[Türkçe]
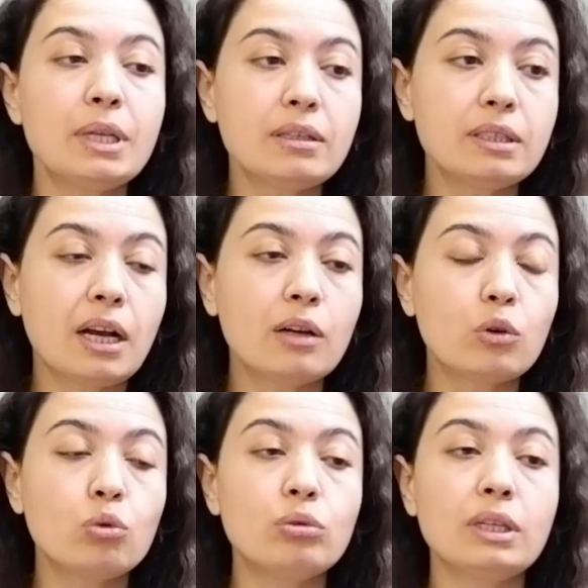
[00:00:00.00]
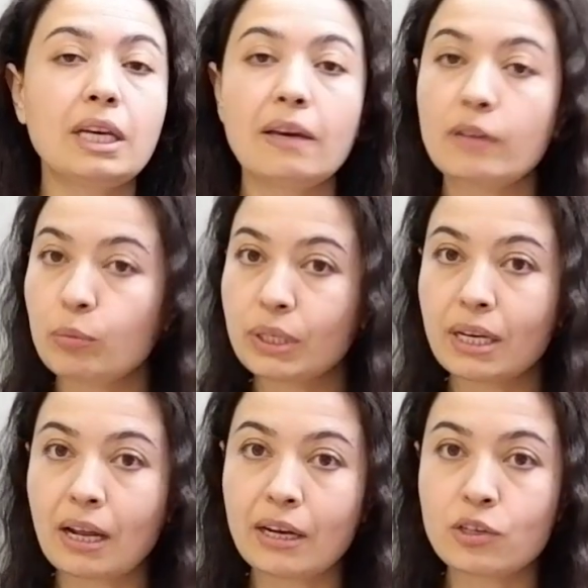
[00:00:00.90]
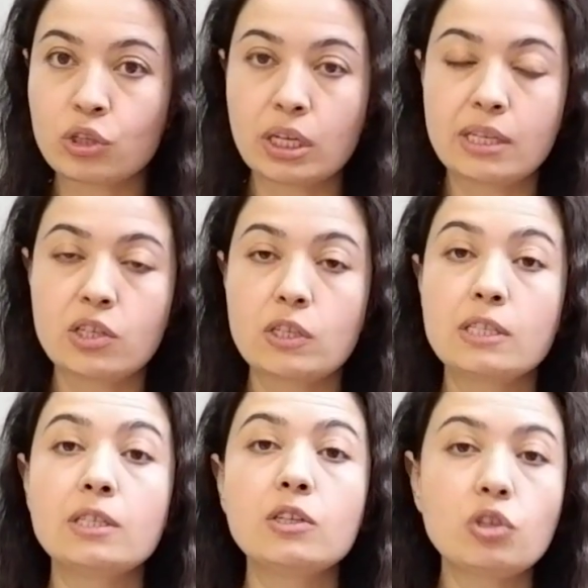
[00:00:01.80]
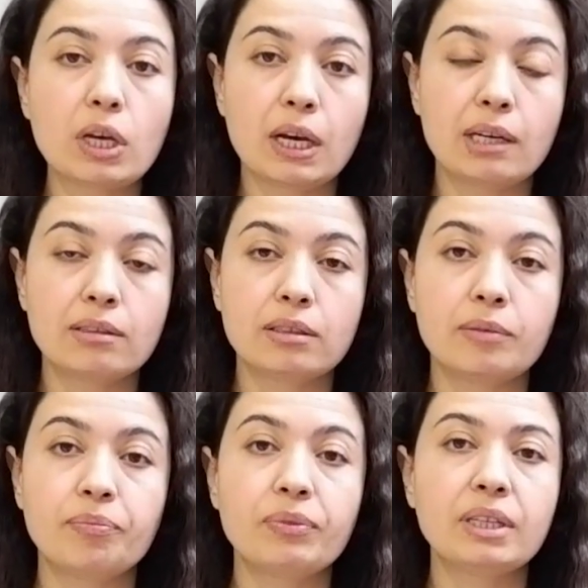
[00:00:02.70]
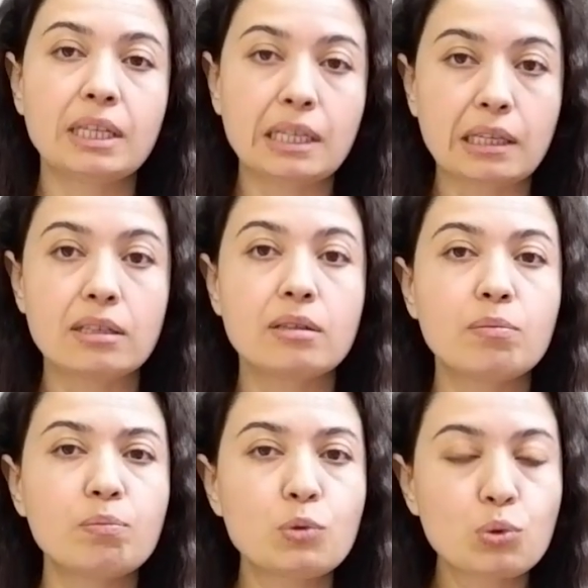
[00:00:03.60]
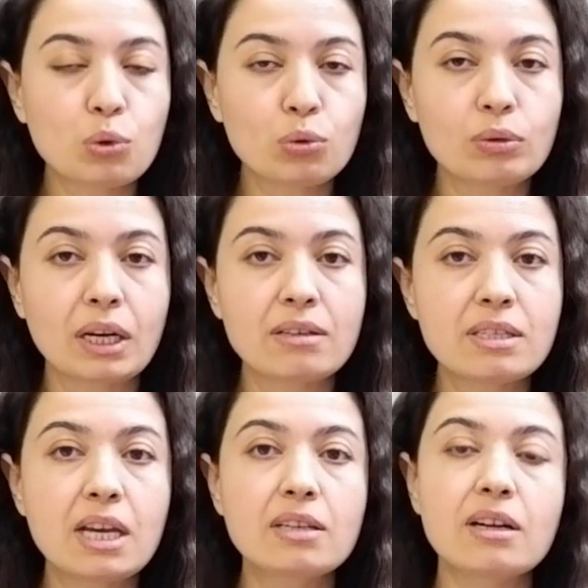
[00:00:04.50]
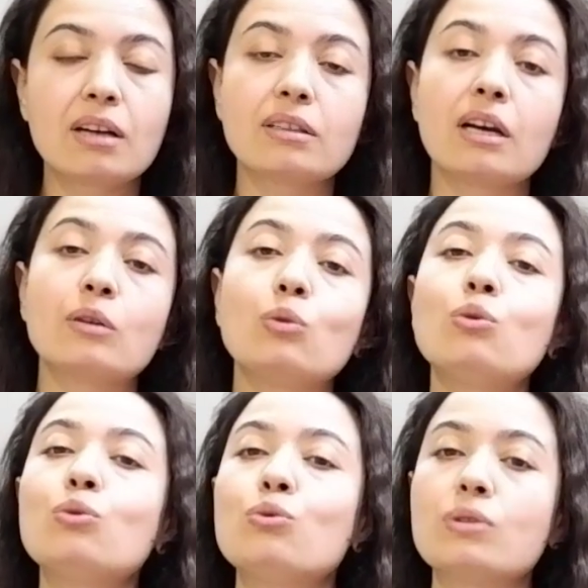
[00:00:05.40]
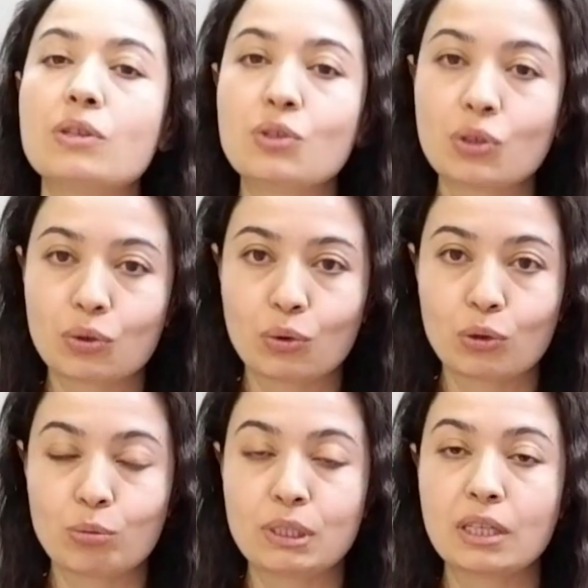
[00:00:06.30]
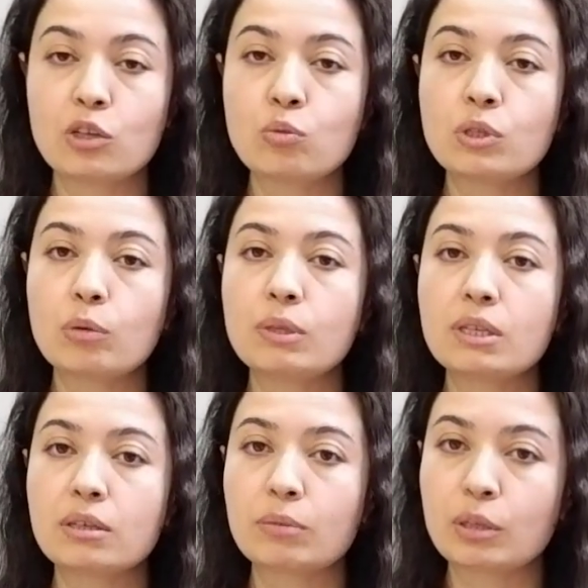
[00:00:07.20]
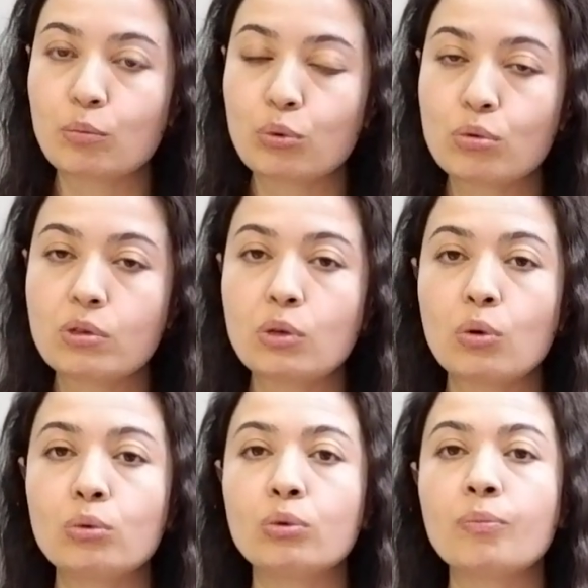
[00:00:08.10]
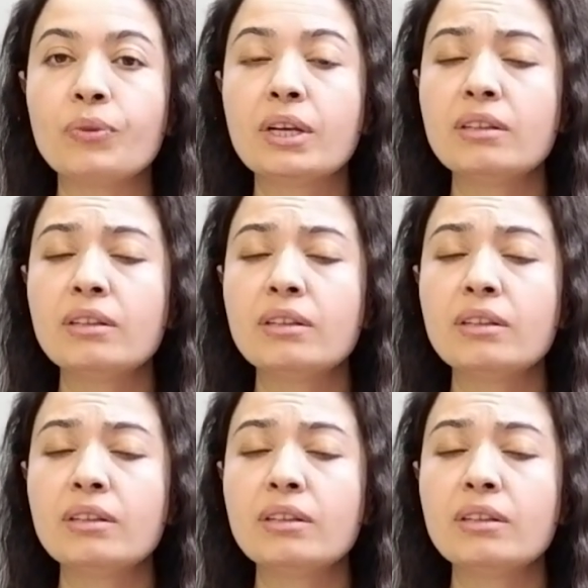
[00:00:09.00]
Bir diğer konuda evli bireyler için eşinizin iş hayatı ilgili sorunlar tekrardan gün yüzüne çıkıyor olabilir. Geçmişte bir takım hani pürüzler oldu.